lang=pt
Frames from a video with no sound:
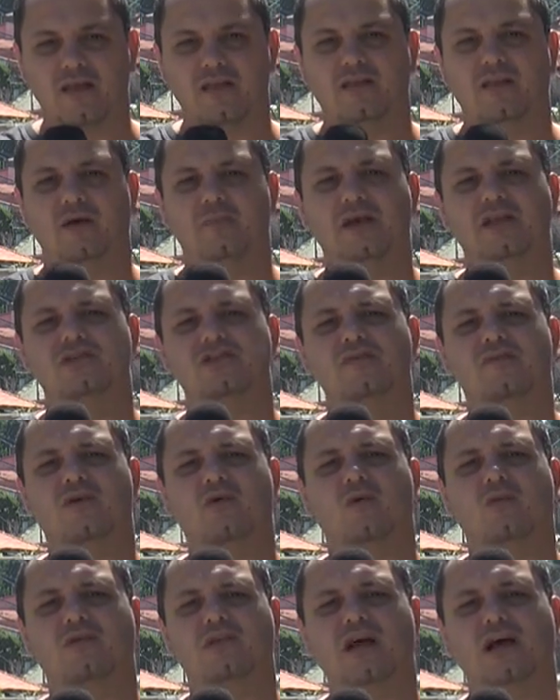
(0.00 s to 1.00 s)
Também tive
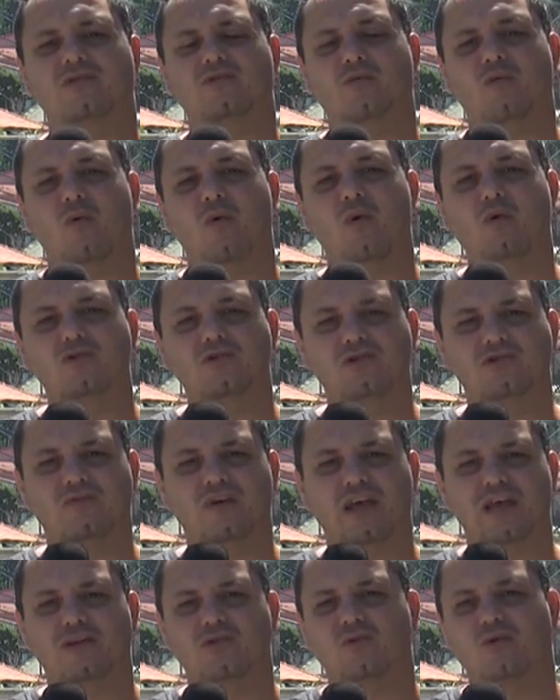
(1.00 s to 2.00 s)
contato com outros
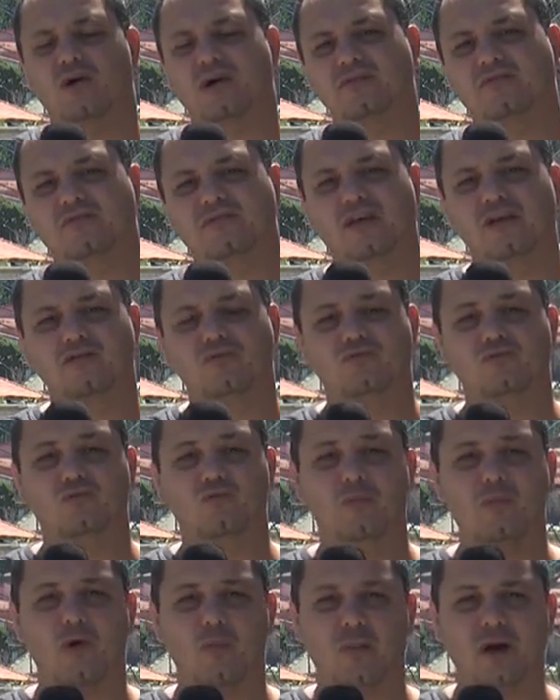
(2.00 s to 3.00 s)
vereadores, tanto
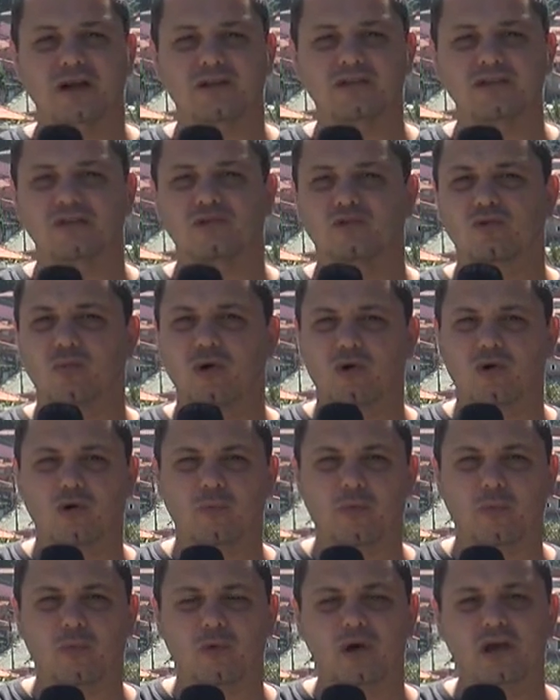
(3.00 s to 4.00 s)
do meu partido, do meu
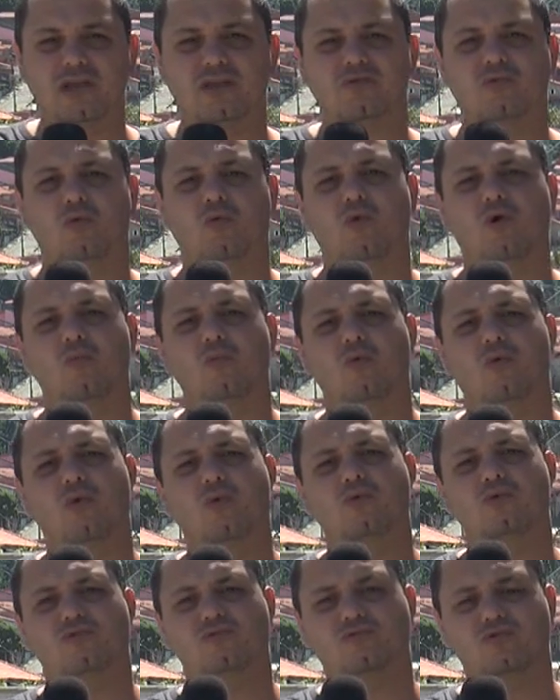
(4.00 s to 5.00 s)
grupo político, como
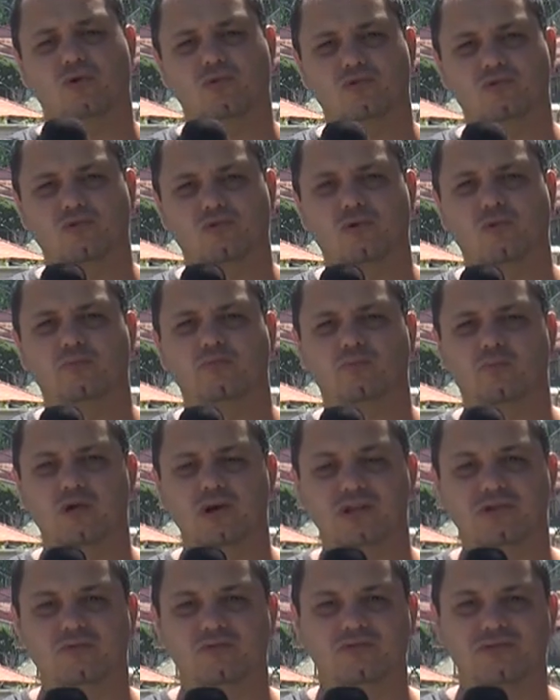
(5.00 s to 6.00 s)
outros de outros grupos
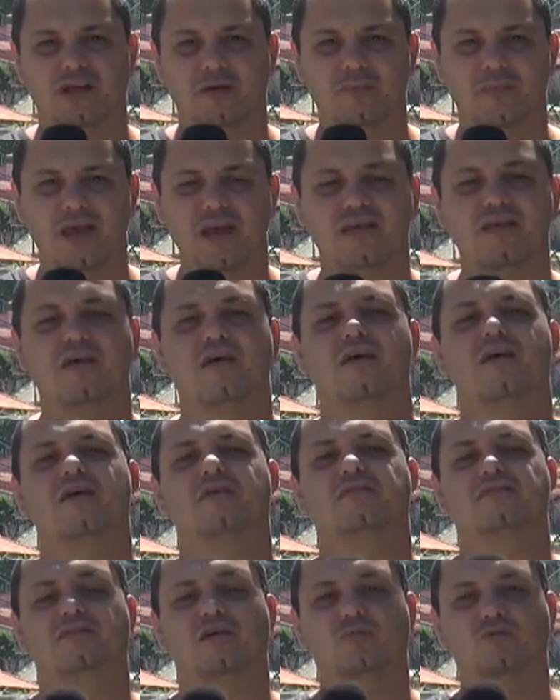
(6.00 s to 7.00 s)
políticos também.
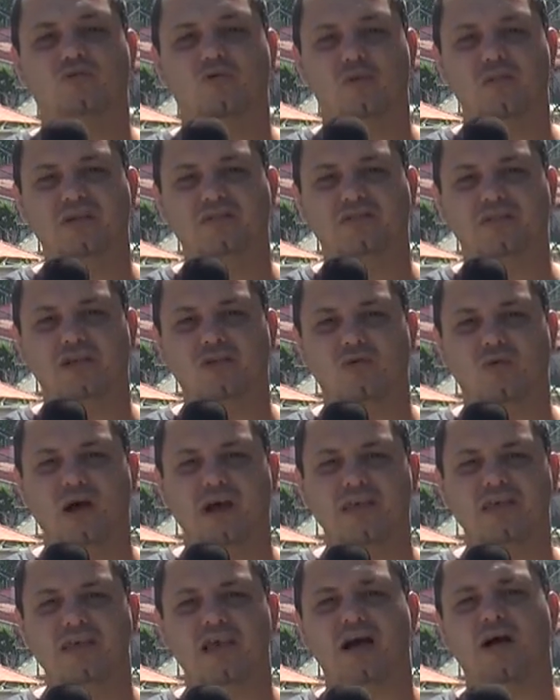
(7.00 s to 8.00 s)
Estamos começando a
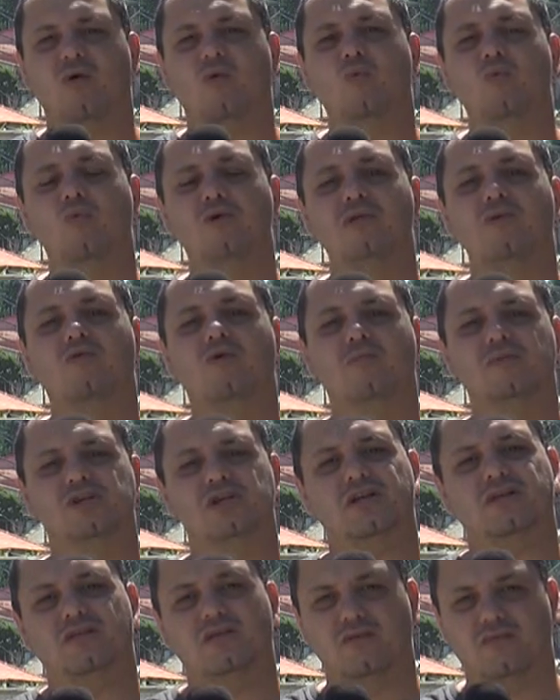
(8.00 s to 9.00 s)
alinhar um único
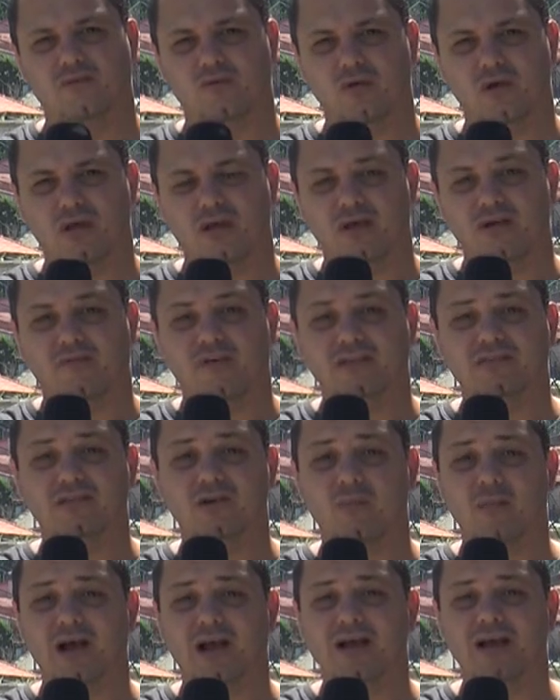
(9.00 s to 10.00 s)
objetivo: fazer
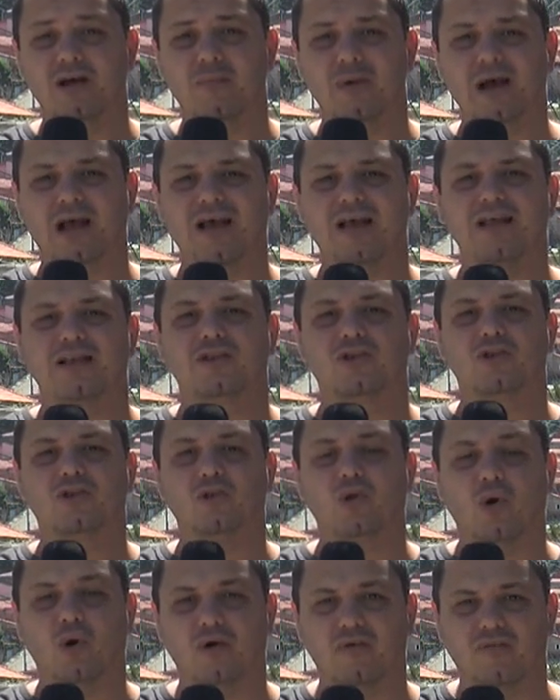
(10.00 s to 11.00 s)
uma Câmara
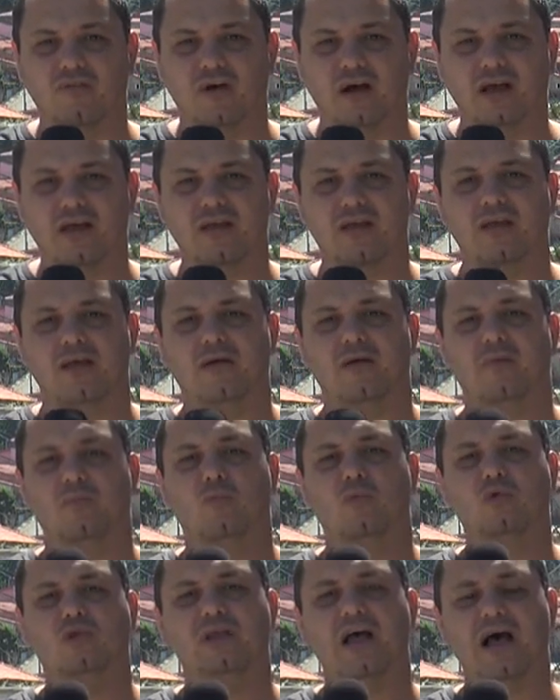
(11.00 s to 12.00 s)
nova,
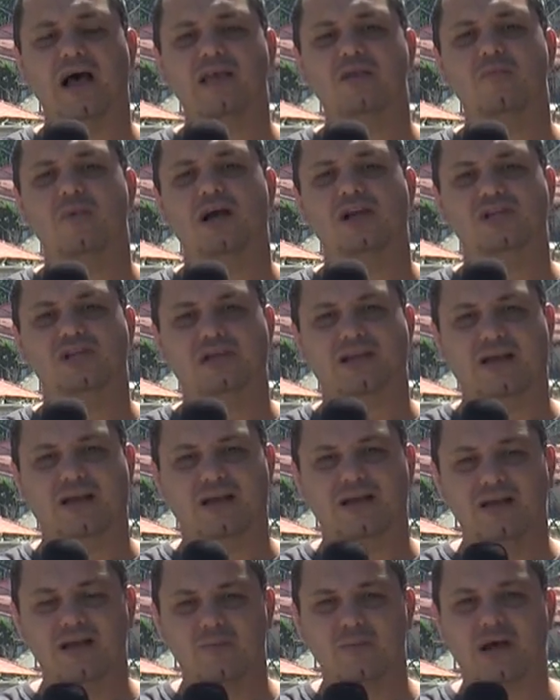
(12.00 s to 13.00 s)
mudar a imagem da
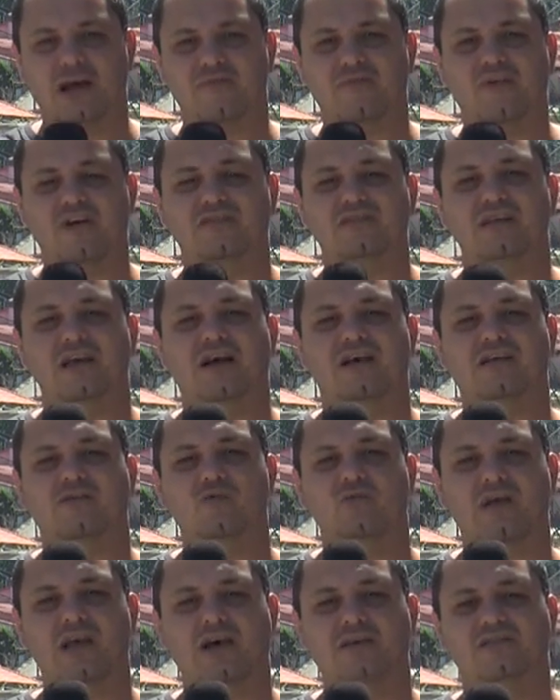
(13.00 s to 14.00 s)
Câmara, fazer
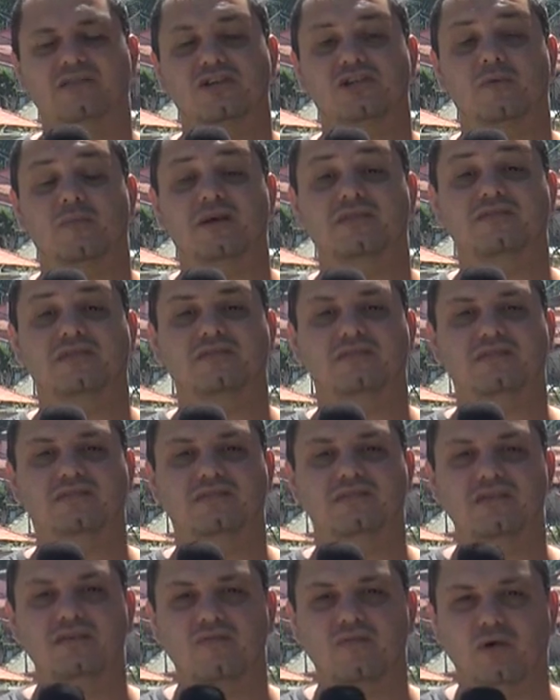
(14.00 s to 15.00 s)
com que ela seja mais
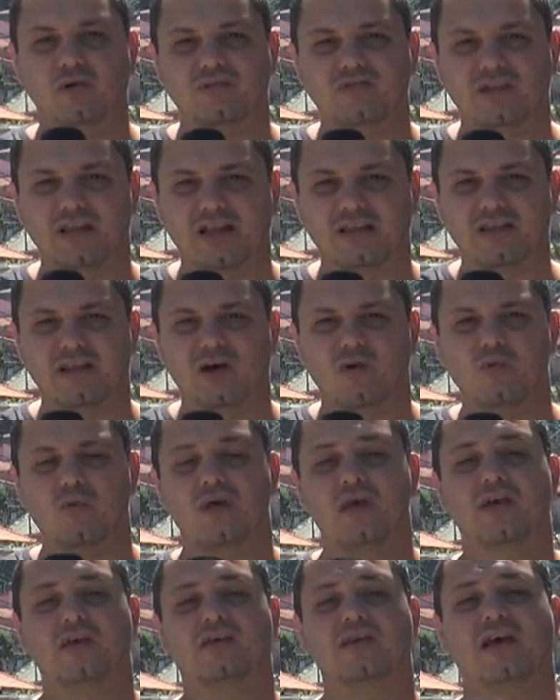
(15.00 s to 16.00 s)
acessível ao cidadão,
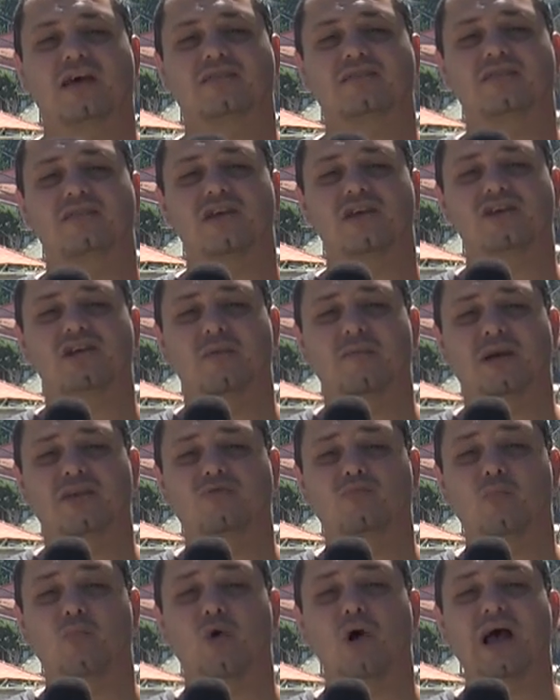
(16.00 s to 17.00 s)
que ela seja
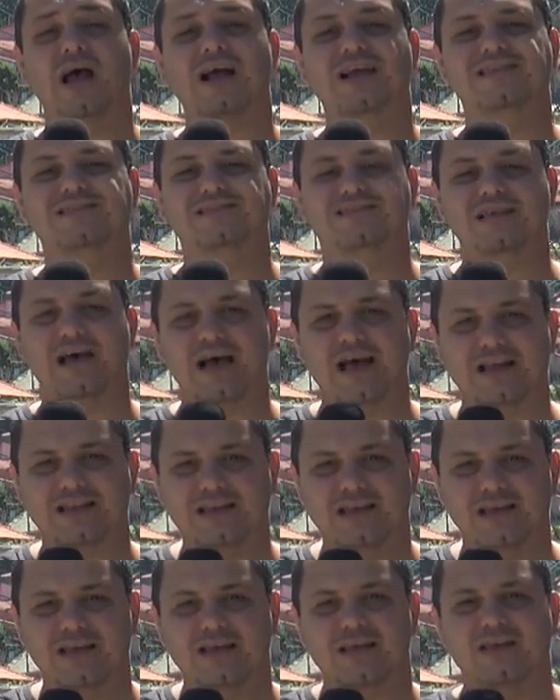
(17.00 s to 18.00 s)
mais
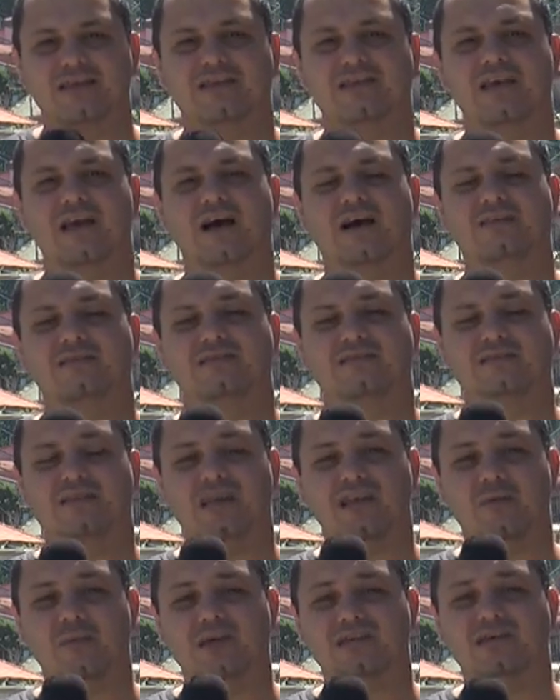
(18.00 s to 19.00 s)
moralizada, que ela
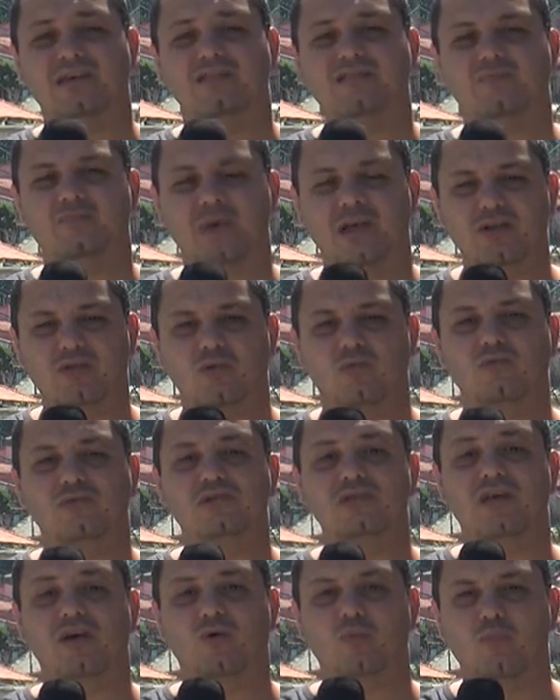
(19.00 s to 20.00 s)
tenha mais respeito com o
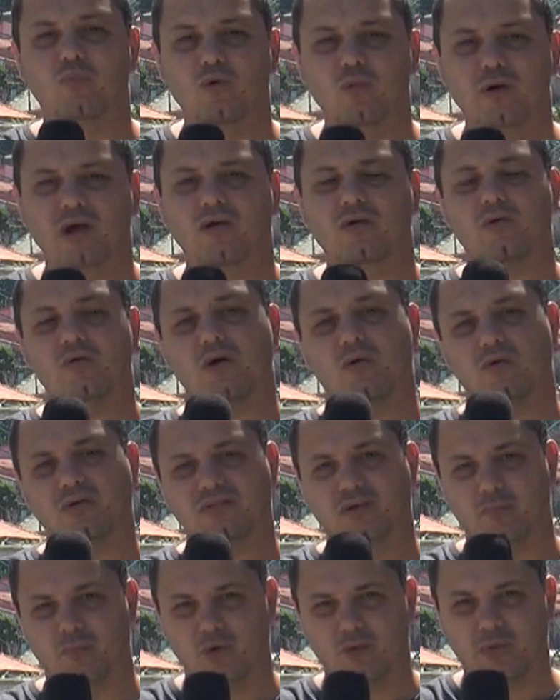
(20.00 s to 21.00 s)
dinheiro público e com a
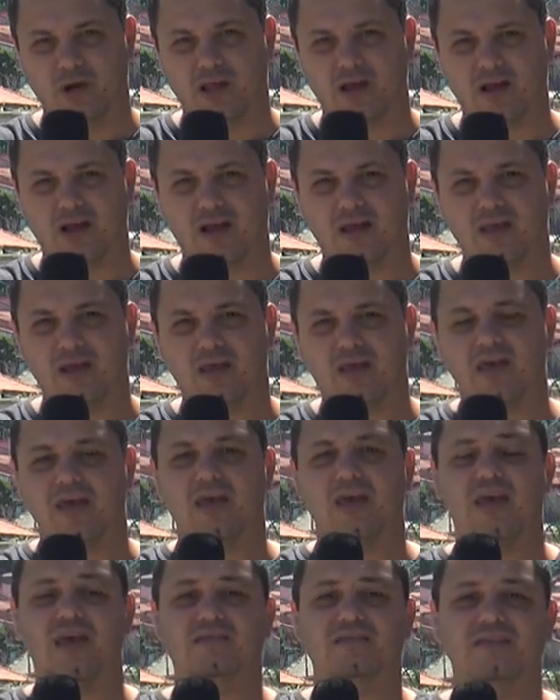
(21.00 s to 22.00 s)
coisa pública.
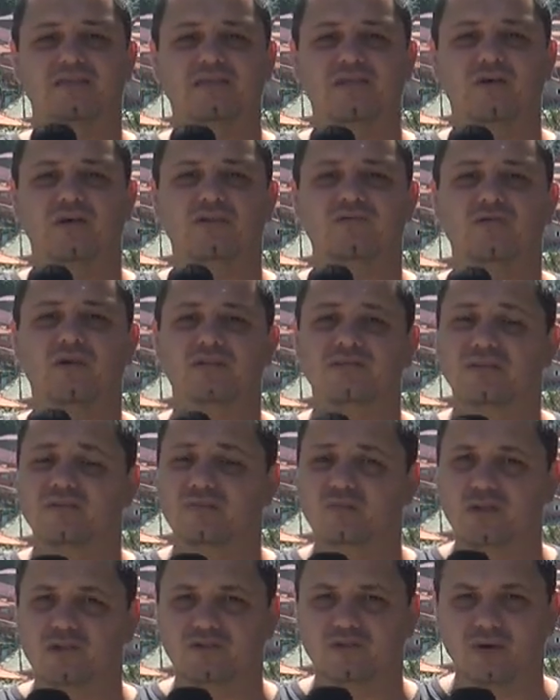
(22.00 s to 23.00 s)
Essas são as nossas
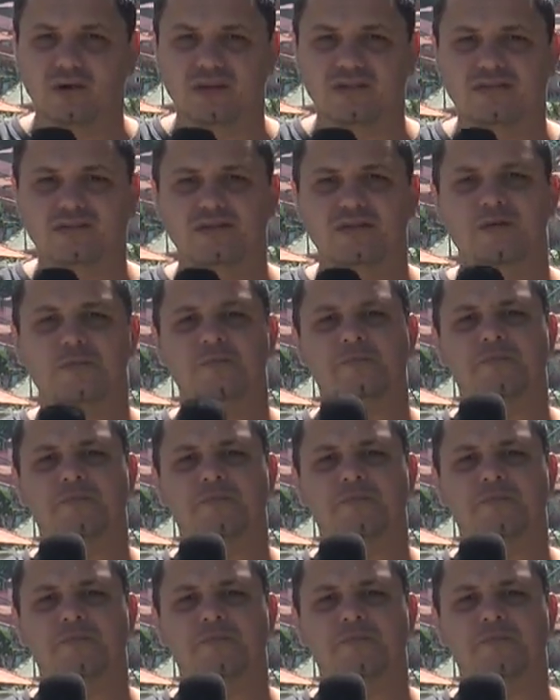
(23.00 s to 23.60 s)
missões.